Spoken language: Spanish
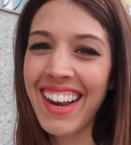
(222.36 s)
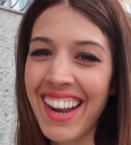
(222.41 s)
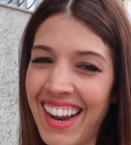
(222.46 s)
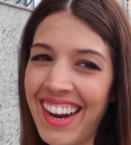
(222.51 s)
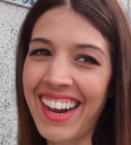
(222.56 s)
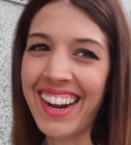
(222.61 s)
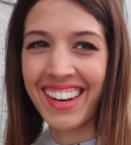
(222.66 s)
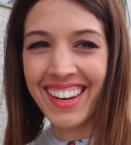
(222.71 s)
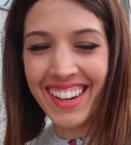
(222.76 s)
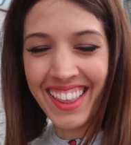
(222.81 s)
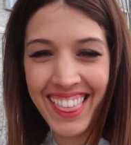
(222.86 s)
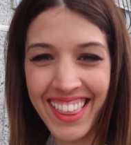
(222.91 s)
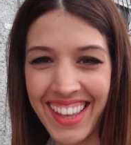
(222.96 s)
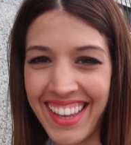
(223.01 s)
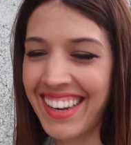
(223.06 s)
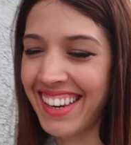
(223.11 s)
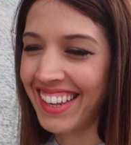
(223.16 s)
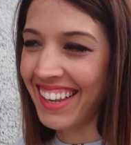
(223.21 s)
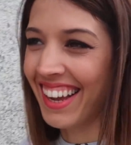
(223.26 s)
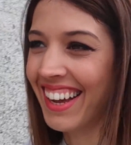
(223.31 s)
en la
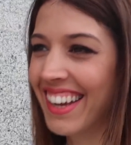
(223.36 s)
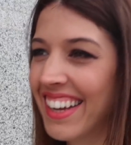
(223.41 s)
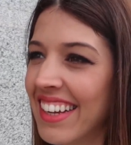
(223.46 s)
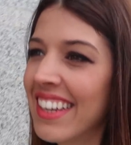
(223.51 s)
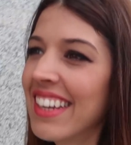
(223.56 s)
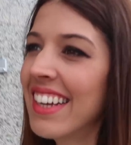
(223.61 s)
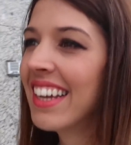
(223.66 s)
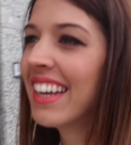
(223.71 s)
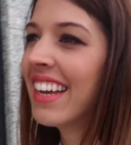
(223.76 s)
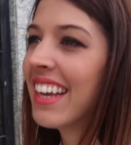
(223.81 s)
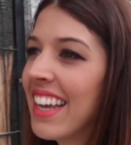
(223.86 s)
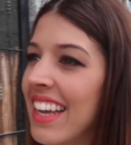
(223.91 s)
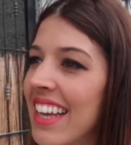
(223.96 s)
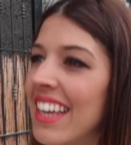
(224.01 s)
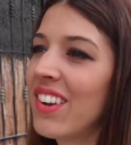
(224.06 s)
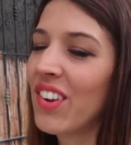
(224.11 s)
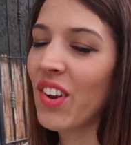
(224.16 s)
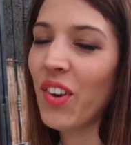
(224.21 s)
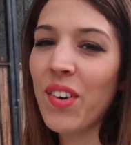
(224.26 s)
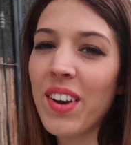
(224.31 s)
carnicería.
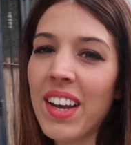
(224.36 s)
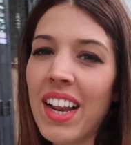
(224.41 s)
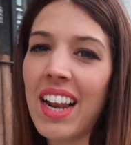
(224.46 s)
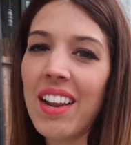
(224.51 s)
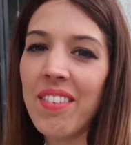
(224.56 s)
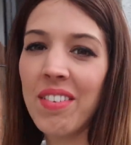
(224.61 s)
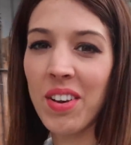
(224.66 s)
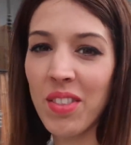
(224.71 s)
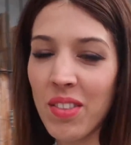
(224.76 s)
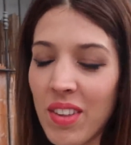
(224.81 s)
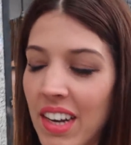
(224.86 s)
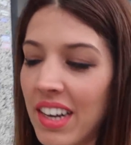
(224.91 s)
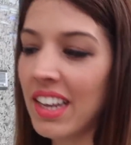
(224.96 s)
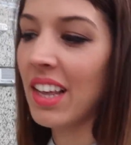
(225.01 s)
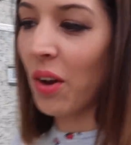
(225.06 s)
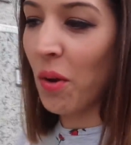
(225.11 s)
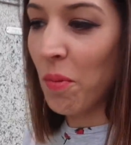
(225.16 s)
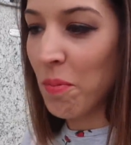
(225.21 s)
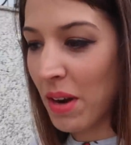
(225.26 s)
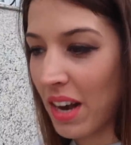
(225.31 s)
Y luego iré a la
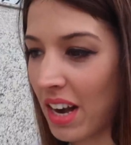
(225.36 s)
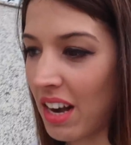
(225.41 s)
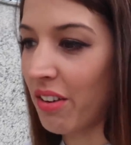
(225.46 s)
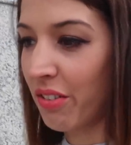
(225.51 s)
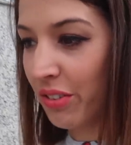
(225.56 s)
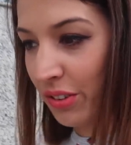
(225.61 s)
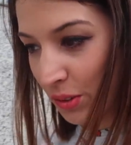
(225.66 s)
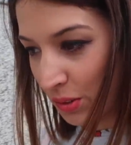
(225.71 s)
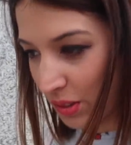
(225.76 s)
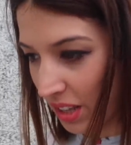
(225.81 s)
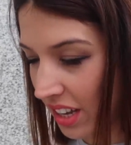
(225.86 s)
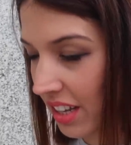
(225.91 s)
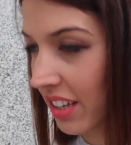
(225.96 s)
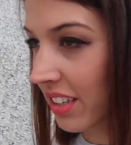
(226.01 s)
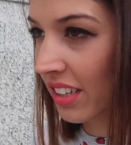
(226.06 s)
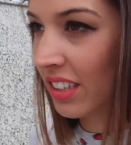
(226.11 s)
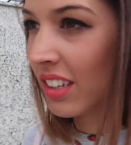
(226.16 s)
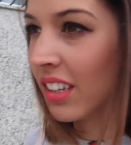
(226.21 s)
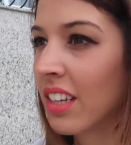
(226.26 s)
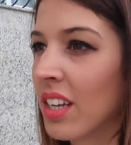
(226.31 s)
verdulería a comprar la fruta.
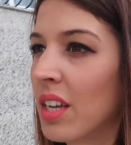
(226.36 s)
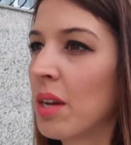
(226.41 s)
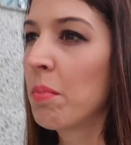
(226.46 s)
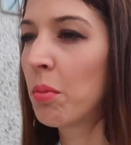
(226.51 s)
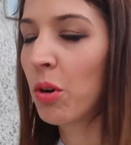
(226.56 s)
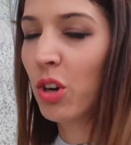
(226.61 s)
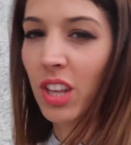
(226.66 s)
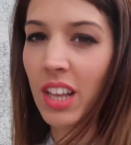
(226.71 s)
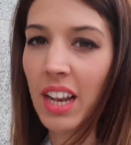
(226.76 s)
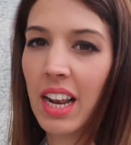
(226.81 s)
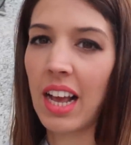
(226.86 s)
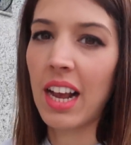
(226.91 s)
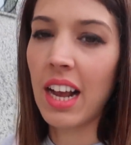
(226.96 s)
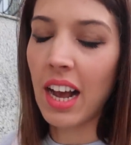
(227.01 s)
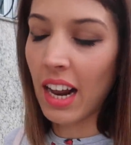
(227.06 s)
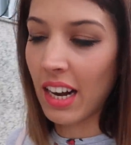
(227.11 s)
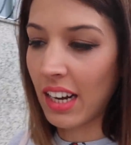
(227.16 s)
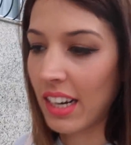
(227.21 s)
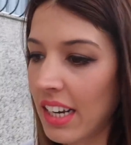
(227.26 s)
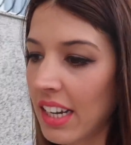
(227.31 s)
Porque la
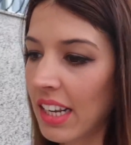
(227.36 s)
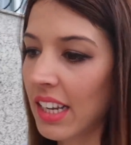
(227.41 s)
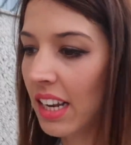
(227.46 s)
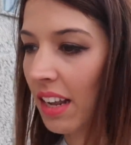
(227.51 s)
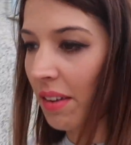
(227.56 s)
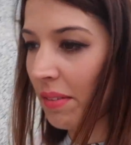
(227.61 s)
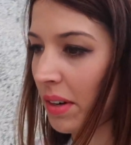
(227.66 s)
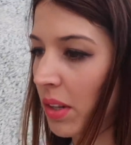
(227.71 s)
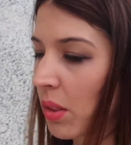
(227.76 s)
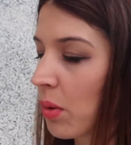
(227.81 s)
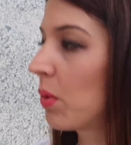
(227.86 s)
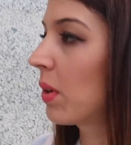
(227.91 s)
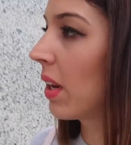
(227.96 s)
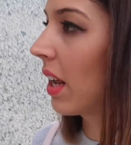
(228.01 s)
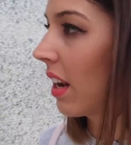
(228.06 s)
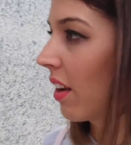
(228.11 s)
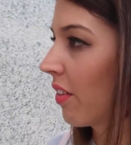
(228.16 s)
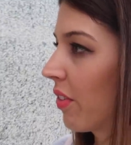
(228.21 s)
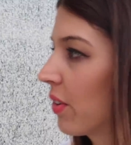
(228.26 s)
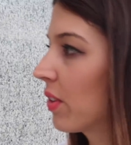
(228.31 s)
carne y la
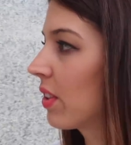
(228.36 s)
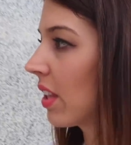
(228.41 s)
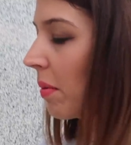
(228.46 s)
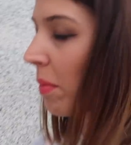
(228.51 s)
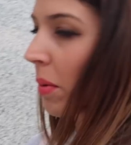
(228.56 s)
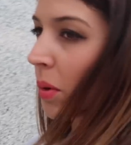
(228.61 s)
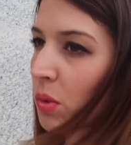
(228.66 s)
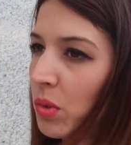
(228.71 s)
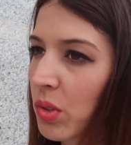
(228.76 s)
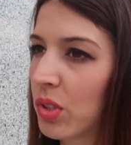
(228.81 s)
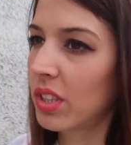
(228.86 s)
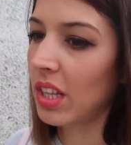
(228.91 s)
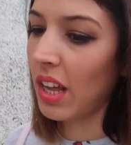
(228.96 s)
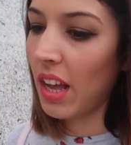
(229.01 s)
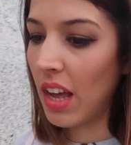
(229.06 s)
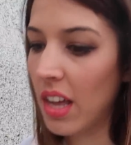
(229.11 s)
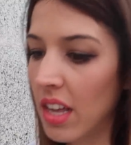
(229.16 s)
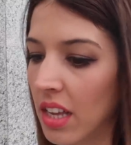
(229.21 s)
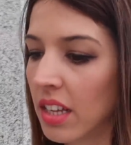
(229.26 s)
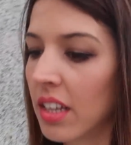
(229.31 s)
verdura y la fruta me
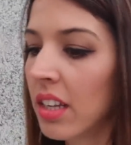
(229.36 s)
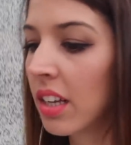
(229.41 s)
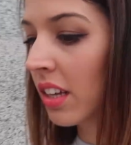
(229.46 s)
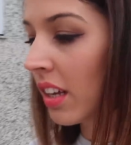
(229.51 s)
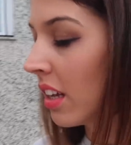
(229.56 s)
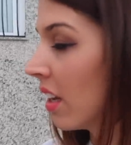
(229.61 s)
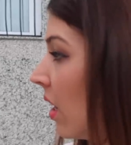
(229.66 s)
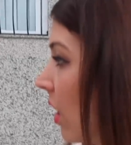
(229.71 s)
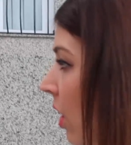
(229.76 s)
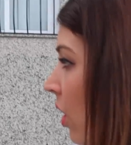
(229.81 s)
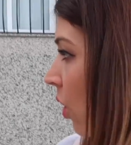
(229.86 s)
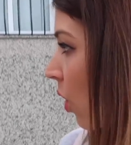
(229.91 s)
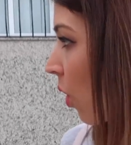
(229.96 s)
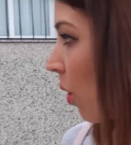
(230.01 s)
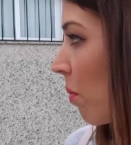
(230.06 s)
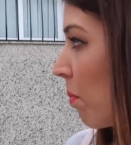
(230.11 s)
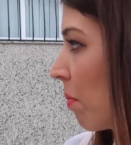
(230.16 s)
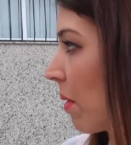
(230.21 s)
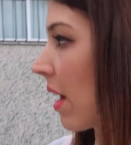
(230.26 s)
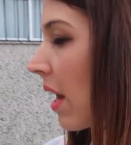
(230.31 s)
gusta
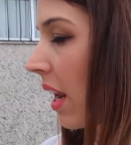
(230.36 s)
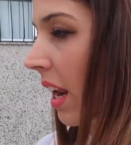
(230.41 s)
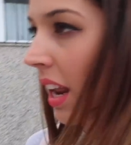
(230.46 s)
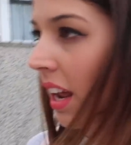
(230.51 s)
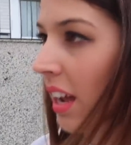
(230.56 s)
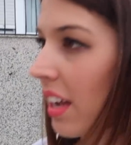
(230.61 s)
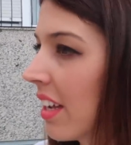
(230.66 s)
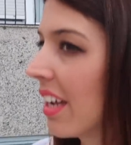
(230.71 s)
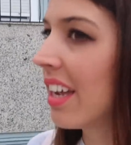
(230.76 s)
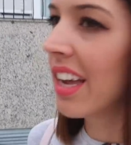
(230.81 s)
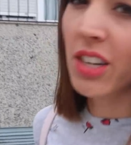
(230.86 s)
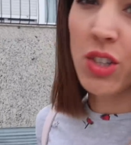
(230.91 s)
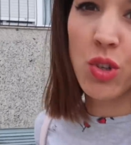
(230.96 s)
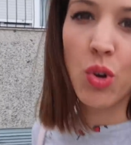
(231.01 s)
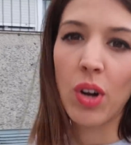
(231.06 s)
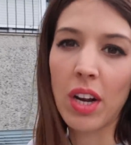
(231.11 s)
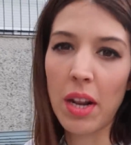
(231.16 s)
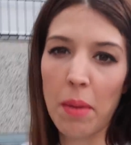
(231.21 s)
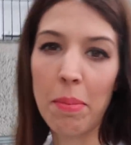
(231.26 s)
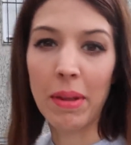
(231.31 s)
comprarla en
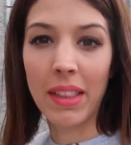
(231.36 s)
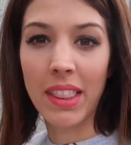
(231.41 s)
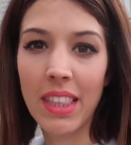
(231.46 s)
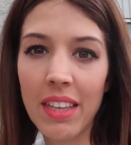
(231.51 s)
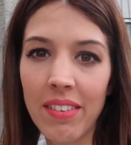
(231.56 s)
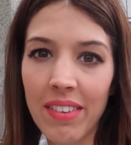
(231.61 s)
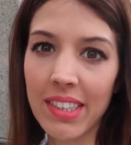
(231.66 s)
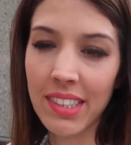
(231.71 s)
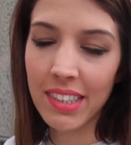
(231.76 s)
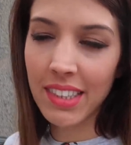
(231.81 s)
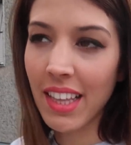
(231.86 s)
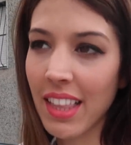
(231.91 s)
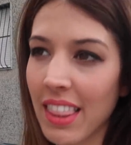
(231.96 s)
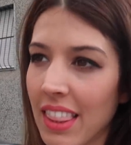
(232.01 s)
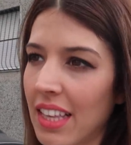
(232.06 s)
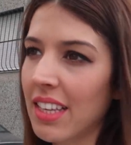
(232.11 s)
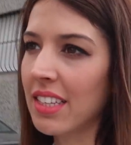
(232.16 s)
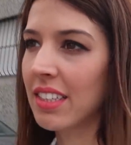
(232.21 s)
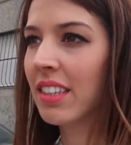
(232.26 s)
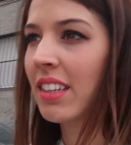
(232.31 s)
sus respectivas
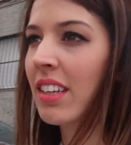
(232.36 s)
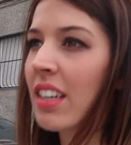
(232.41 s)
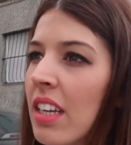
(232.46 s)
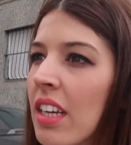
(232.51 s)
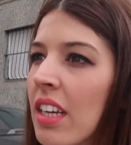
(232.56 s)
tiendas.